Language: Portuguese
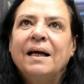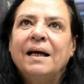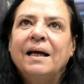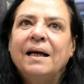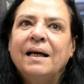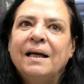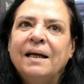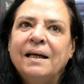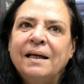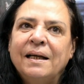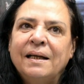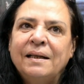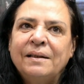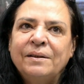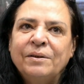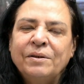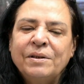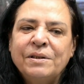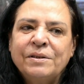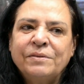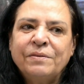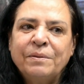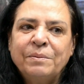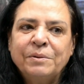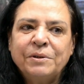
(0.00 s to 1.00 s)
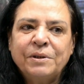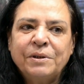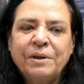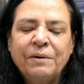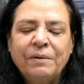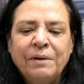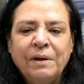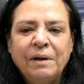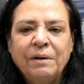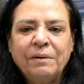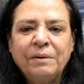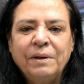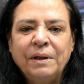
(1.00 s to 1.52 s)
É, nós vamos ter
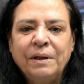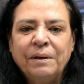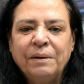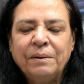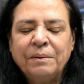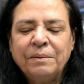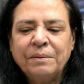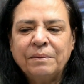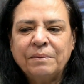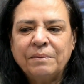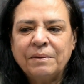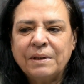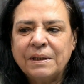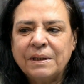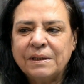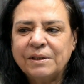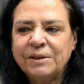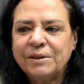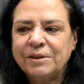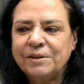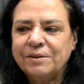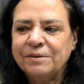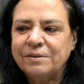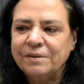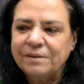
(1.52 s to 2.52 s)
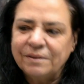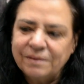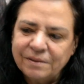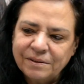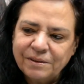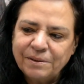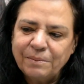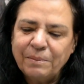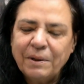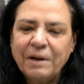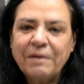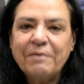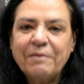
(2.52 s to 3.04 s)
uma reunião com as eh,
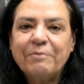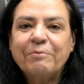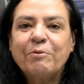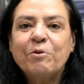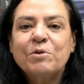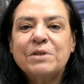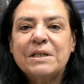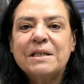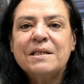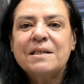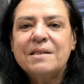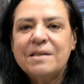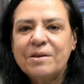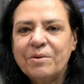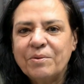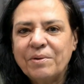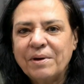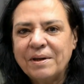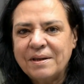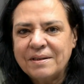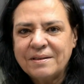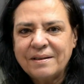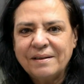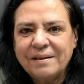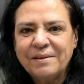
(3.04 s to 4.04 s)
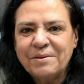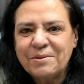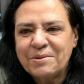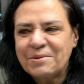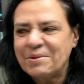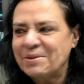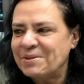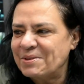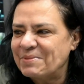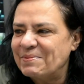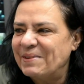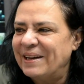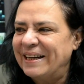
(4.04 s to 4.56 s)
chamarei, forças de segurança, não
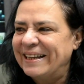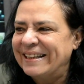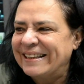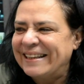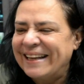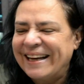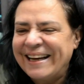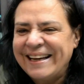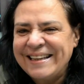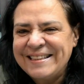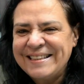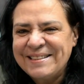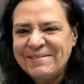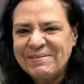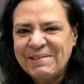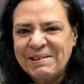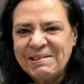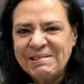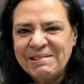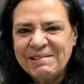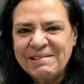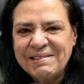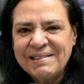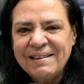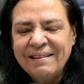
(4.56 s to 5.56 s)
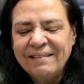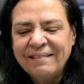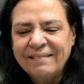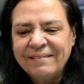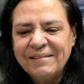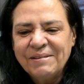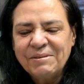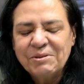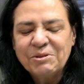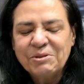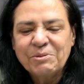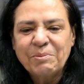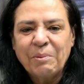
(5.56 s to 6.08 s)
só os militares, mas
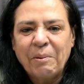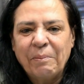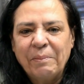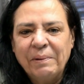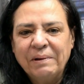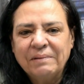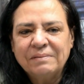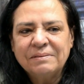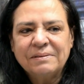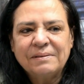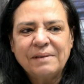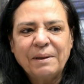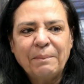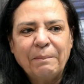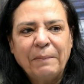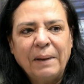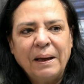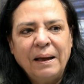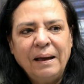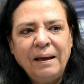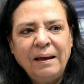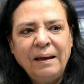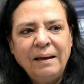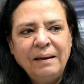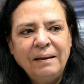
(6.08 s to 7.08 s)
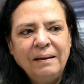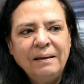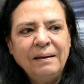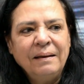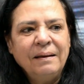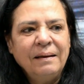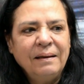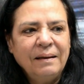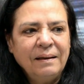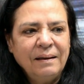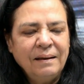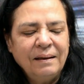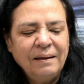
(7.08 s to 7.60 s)
os bombeiros também
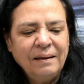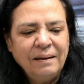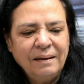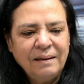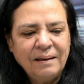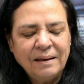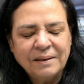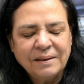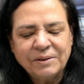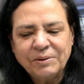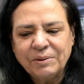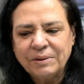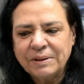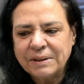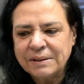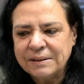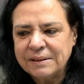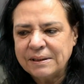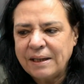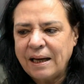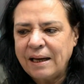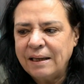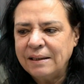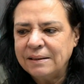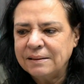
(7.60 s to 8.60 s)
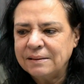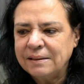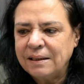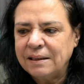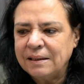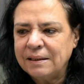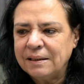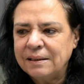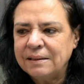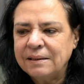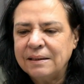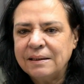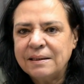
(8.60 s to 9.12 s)
e, e das outras áreas
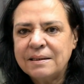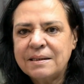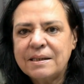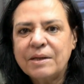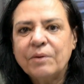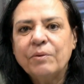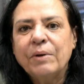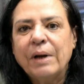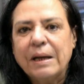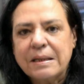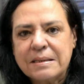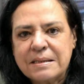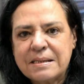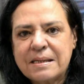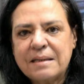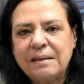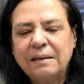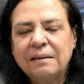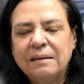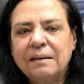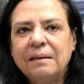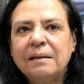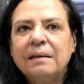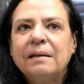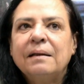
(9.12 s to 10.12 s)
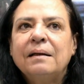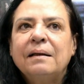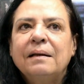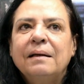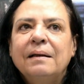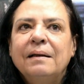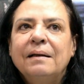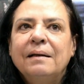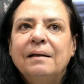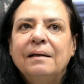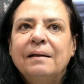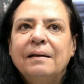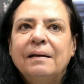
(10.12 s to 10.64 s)
da, da segurança.
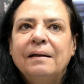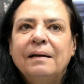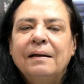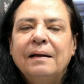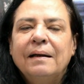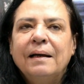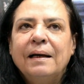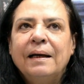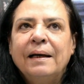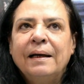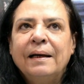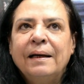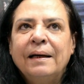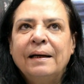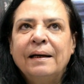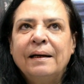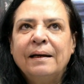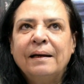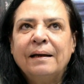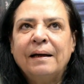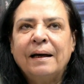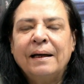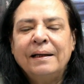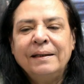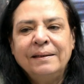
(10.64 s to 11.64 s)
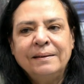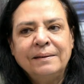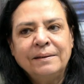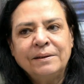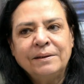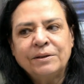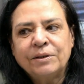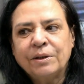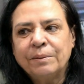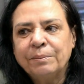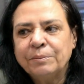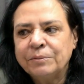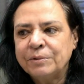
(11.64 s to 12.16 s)
É, ainda
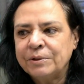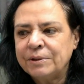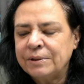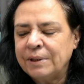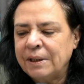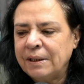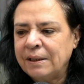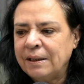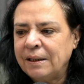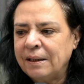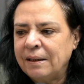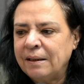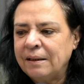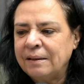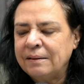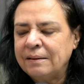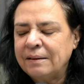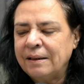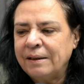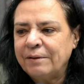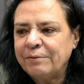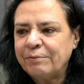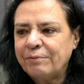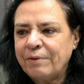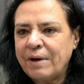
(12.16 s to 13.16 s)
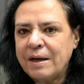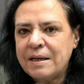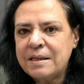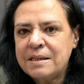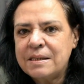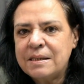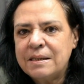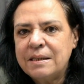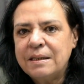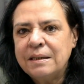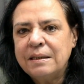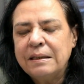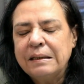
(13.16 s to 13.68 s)
estamos na, na
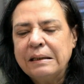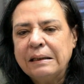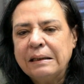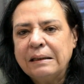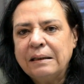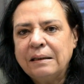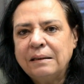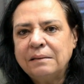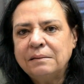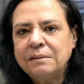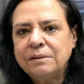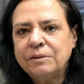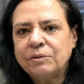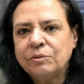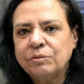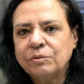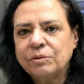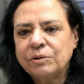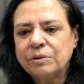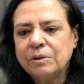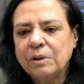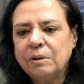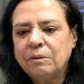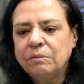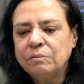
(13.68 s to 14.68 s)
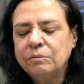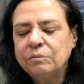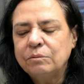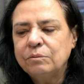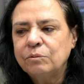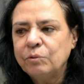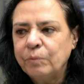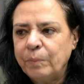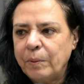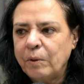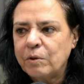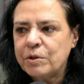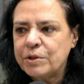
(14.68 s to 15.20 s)
fase da discussão
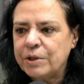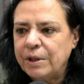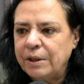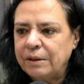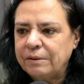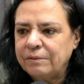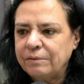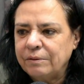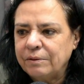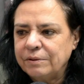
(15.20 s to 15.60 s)
do projeto.